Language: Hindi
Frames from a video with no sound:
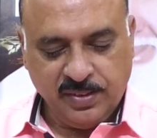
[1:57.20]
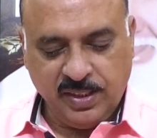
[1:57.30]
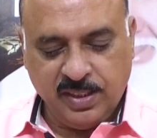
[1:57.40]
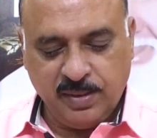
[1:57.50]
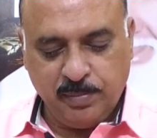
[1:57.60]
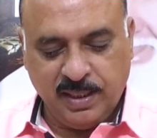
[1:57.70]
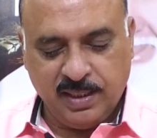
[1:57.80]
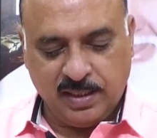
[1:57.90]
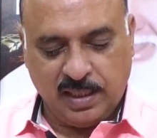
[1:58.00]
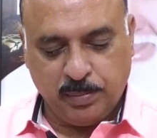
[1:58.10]
दीगर
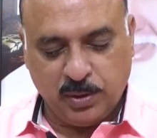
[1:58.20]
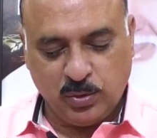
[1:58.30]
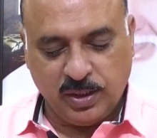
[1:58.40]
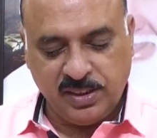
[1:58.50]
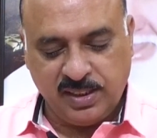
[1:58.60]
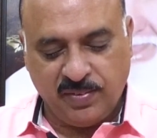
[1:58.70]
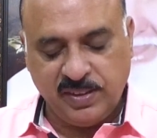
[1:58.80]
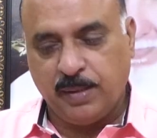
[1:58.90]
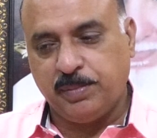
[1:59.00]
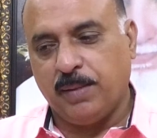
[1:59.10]
में आपके ट्वेंटी
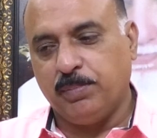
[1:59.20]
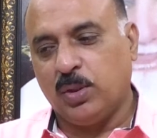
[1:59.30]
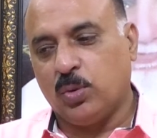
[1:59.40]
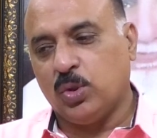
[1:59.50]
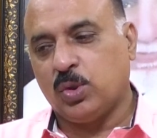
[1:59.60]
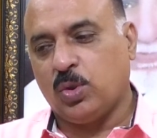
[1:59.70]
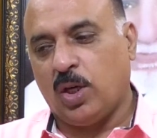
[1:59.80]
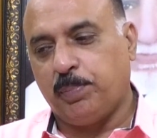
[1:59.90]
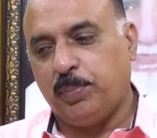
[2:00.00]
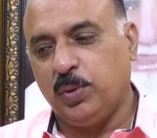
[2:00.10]
सेवन सेप्टेम्बर को
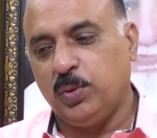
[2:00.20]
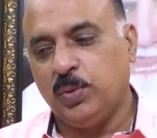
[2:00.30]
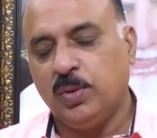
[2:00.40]
स्कॉर्पियो